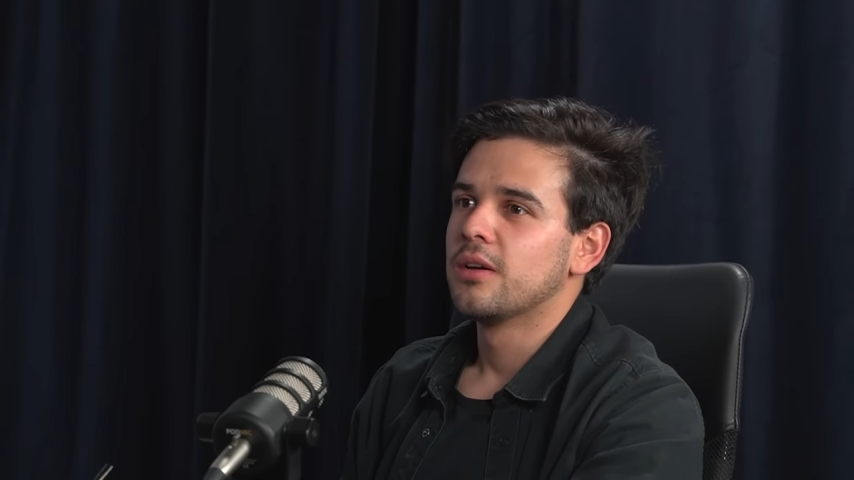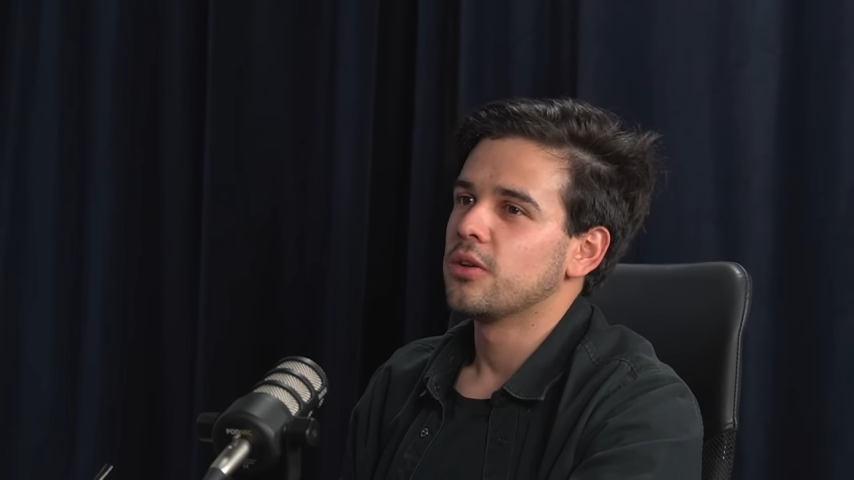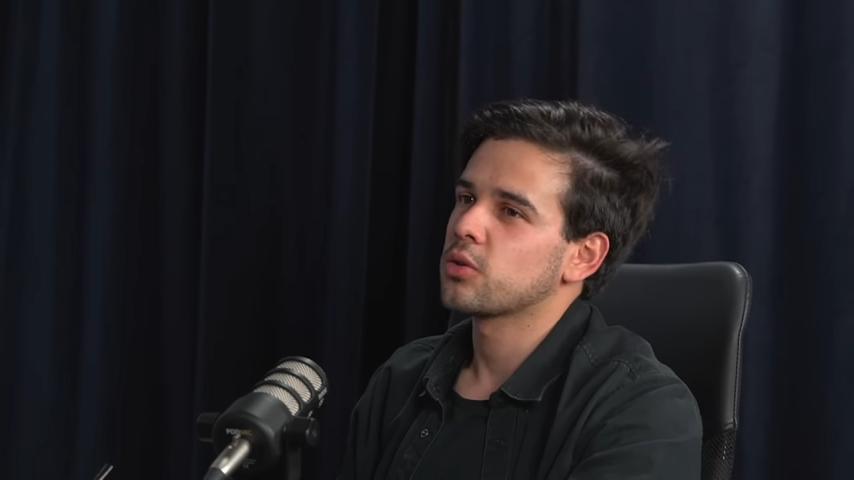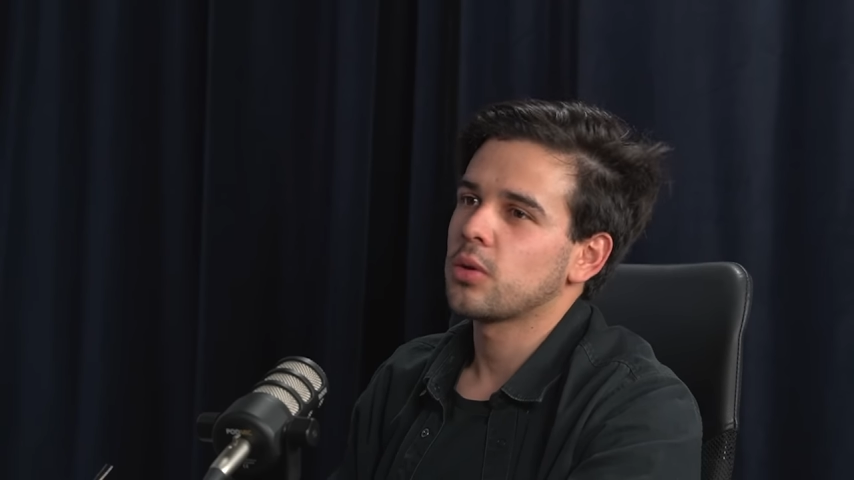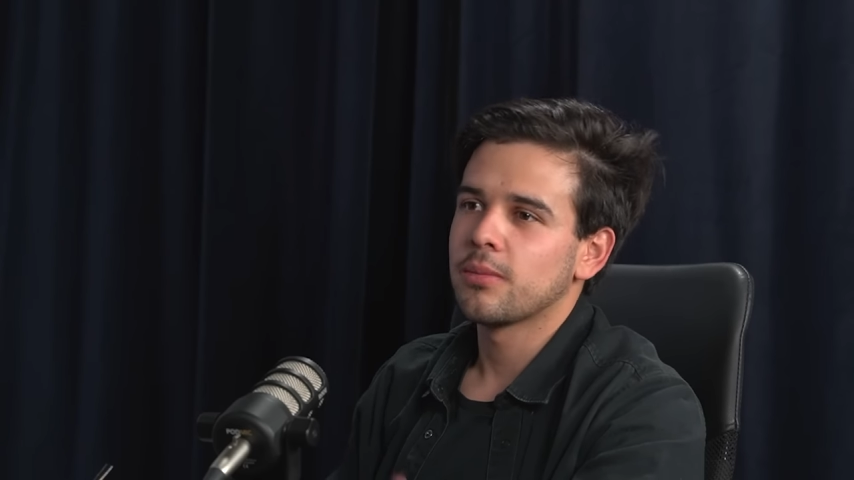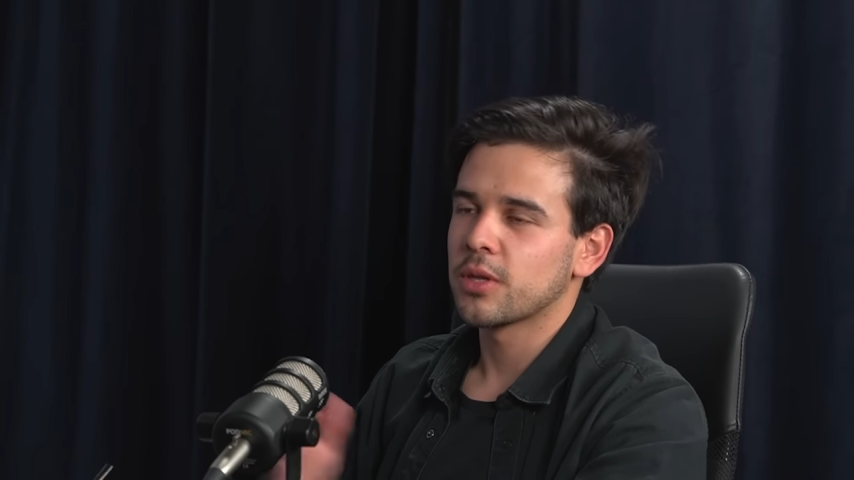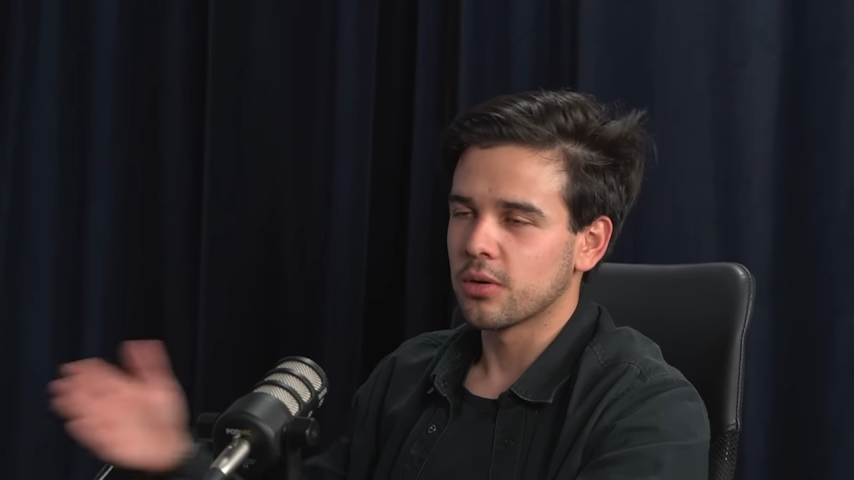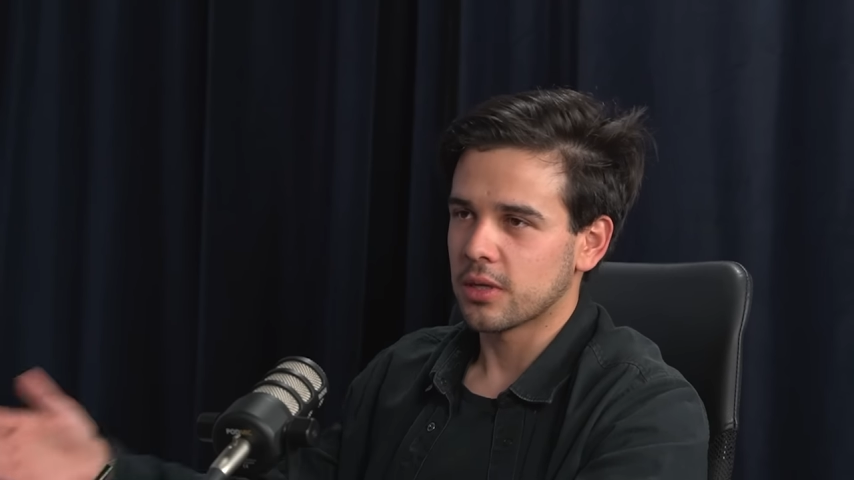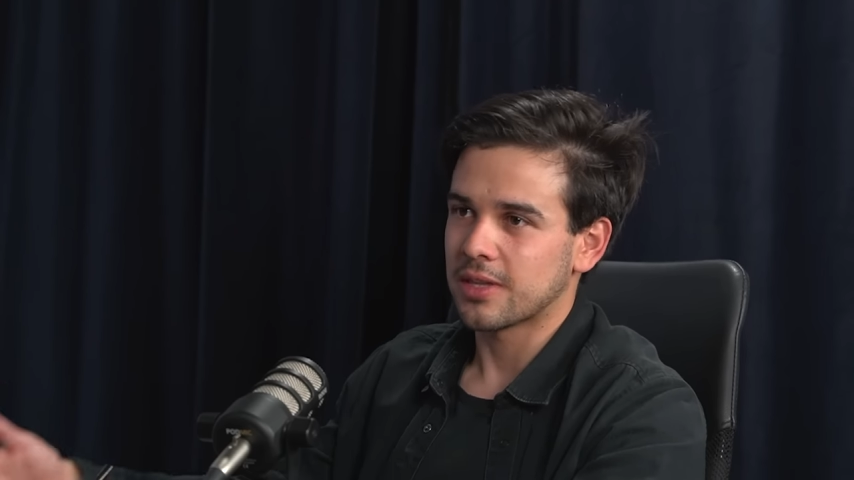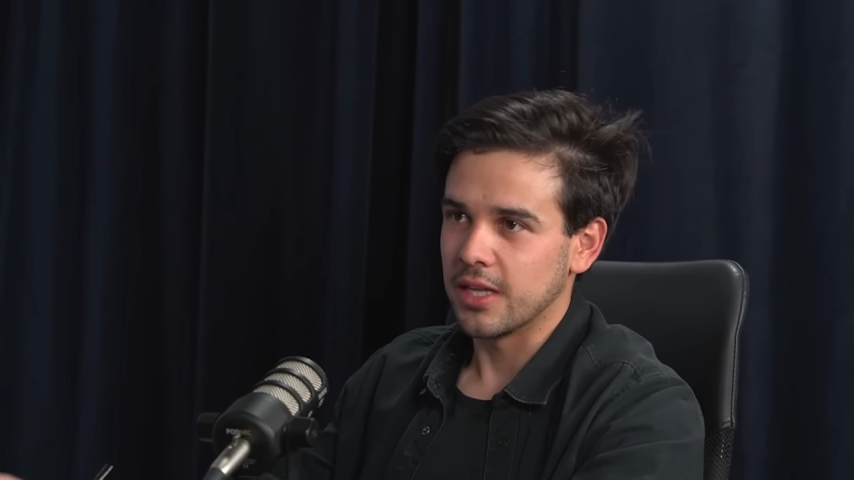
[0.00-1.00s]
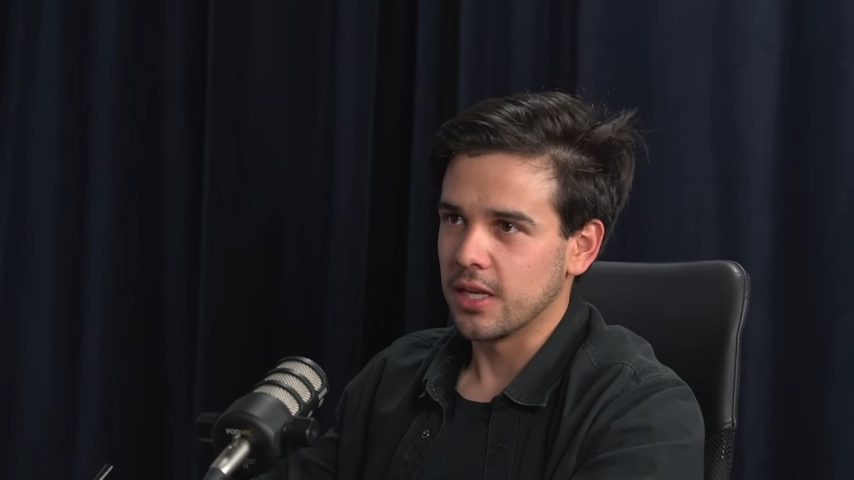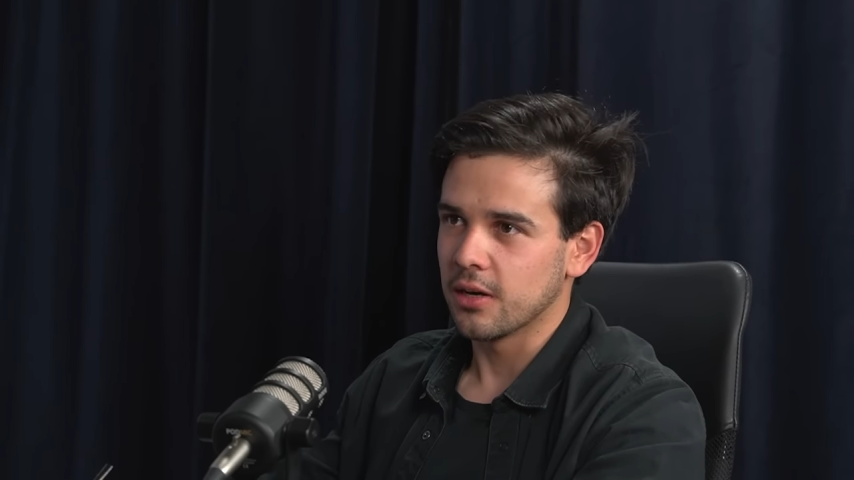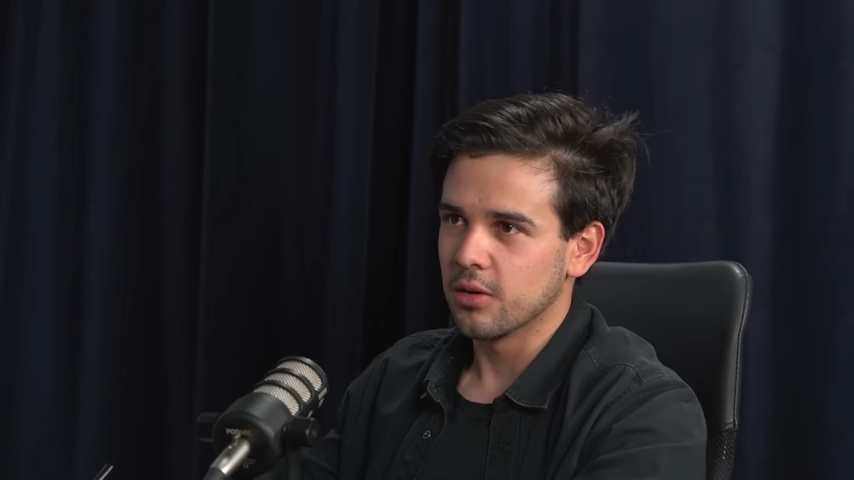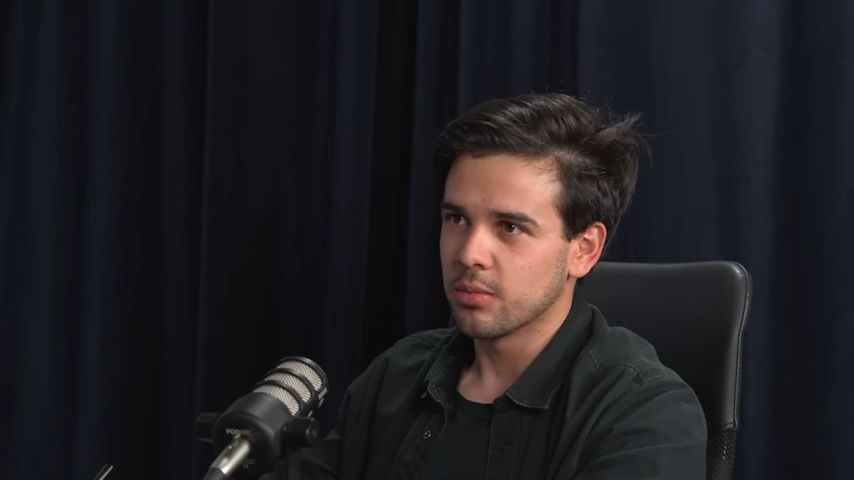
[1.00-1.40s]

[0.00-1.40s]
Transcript: no solamente con adquirirlo,